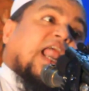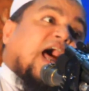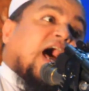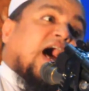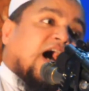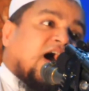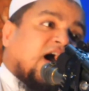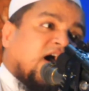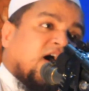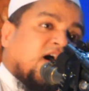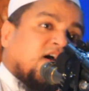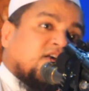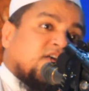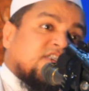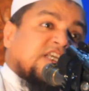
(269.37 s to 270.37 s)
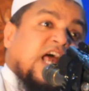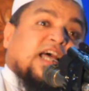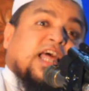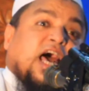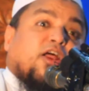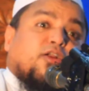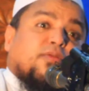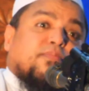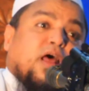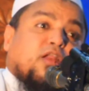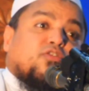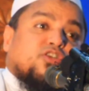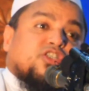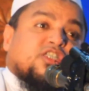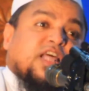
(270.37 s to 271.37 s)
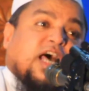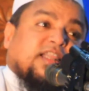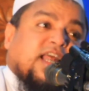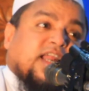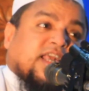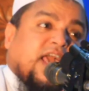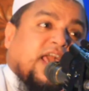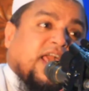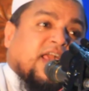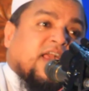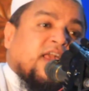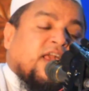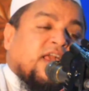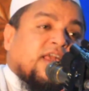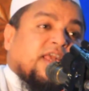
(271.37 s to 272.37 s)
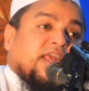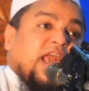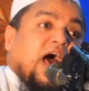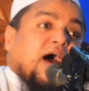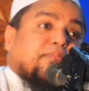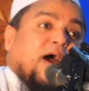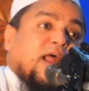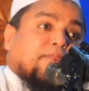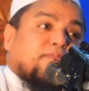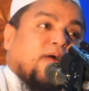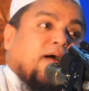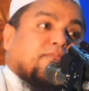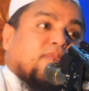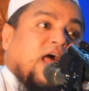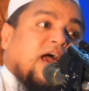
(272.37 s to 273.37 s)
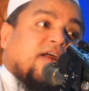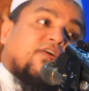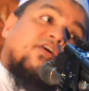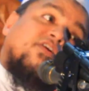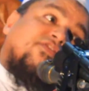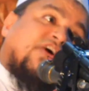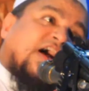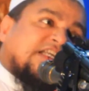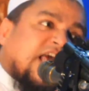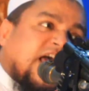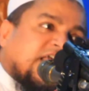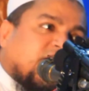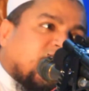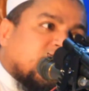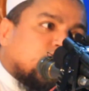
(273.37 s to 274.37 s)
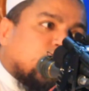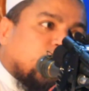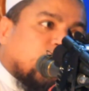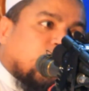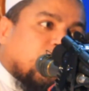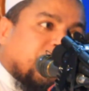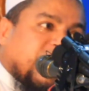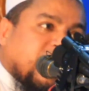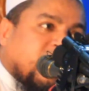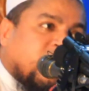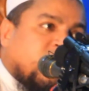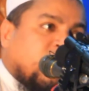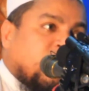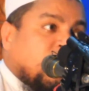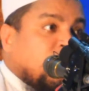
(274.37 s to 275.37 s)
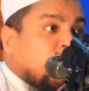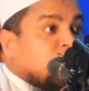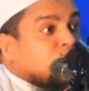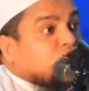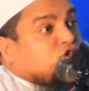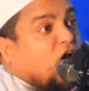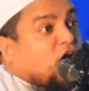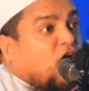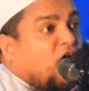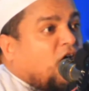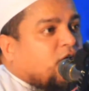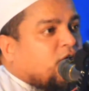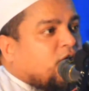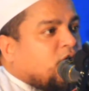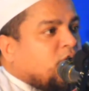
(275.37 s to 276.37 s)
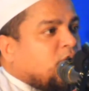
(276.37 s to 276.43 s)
যারা সাধারণ মানুষ তাদেরকে ইয়াবার মামলায় ফাঁসায় দেওয়া শুরু করবে যখন